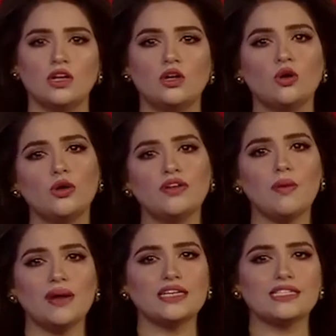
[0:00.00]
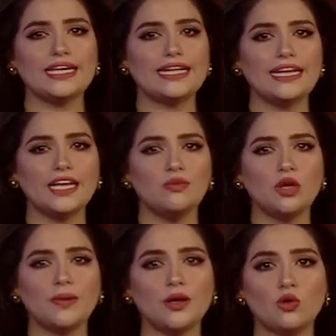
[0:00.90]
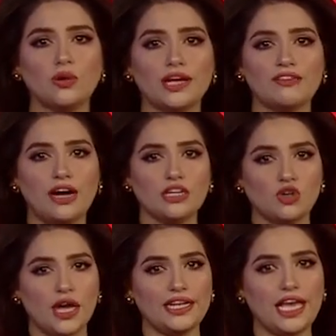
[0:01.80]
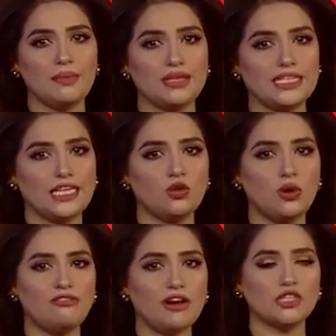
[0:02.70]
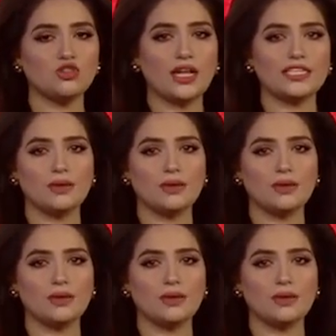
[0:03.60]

कोरोना वबा का जिक्र करेंगे मुल्क में कोरोना के बाढ़ जारी हैं मजीद दो अफराद जान की